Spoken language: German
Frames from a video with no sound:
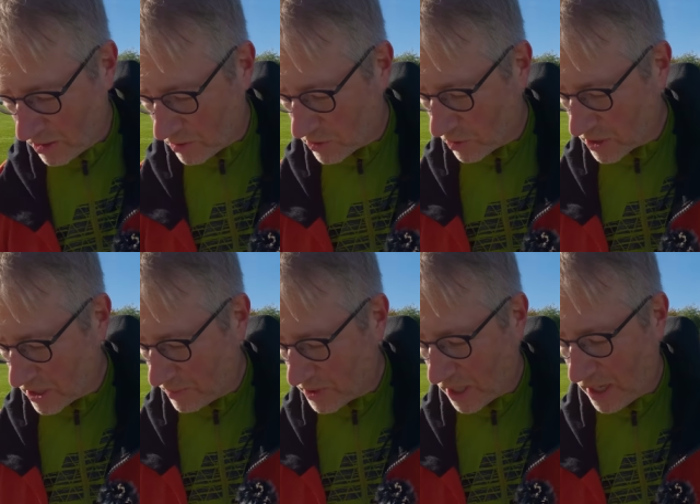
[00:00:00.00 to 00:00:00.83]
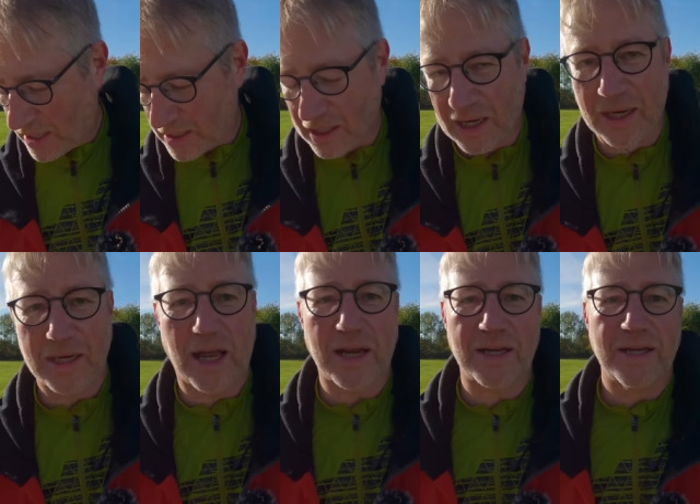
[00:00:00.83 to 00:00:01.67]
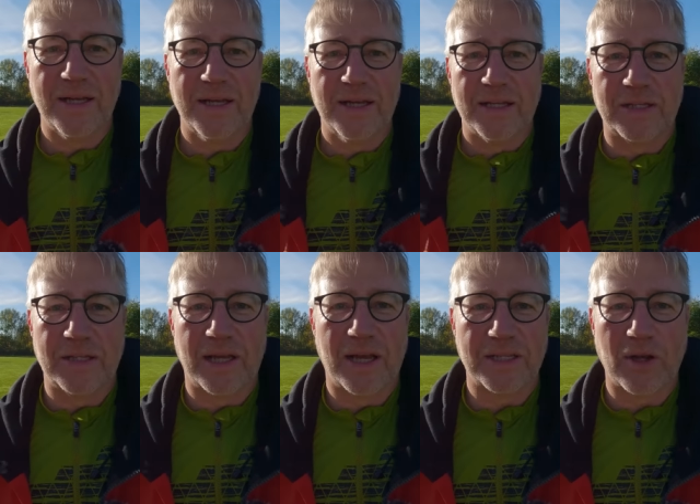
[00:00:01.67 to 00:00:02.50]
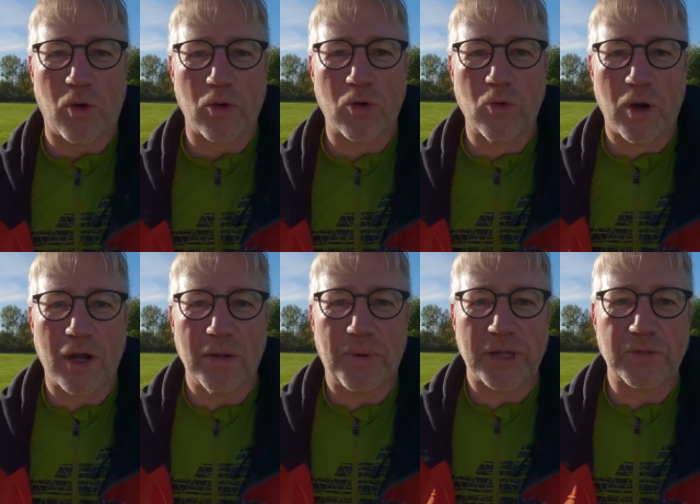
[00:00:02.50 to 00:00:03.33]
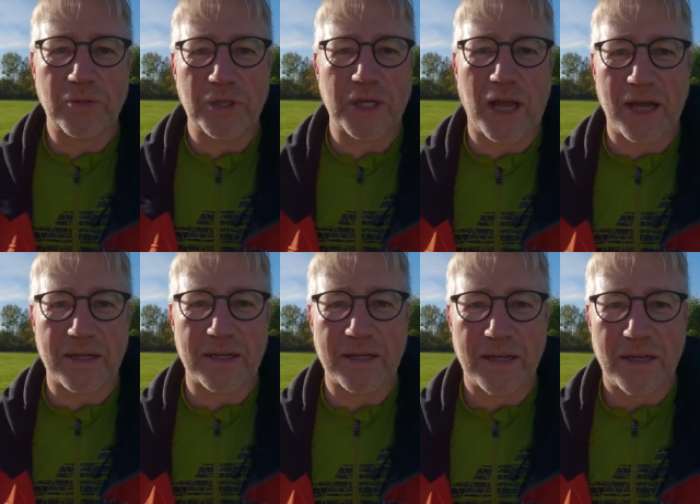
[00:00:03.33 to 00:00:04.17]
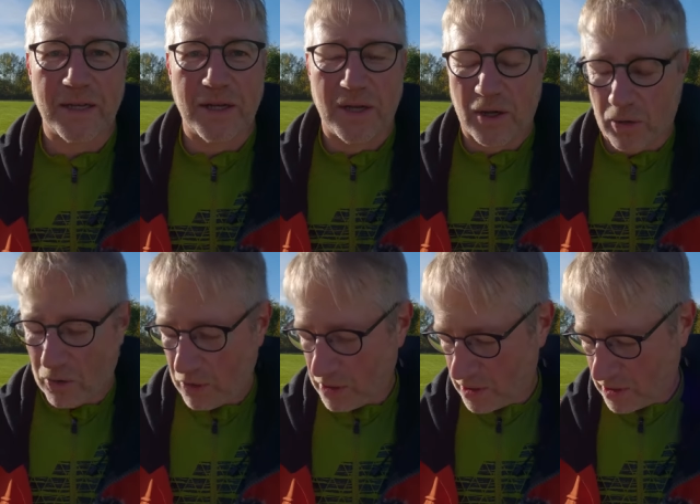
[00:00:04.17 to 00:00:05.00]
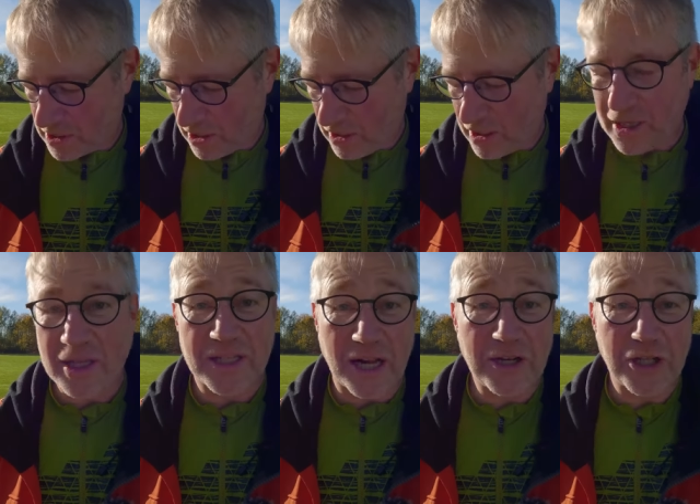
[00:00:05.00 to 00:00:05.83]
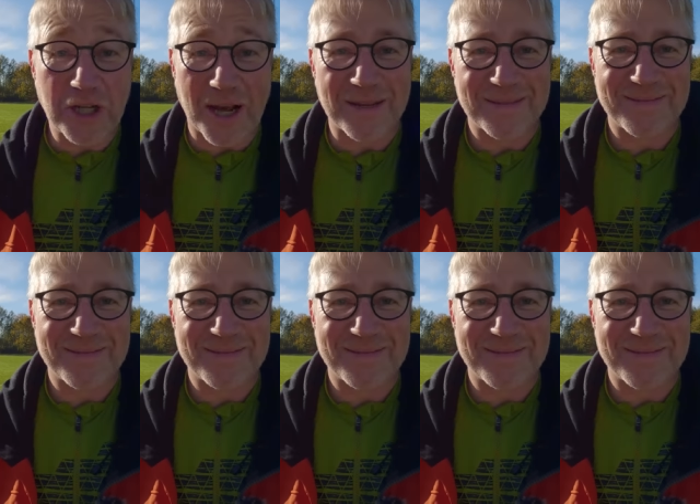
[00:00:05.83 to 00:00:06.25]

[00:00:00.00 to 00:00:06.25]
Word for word: Und sonst gibt es halt ja, die saure Gurke, ein paar Süßigkeiten und äh, Salzstangen.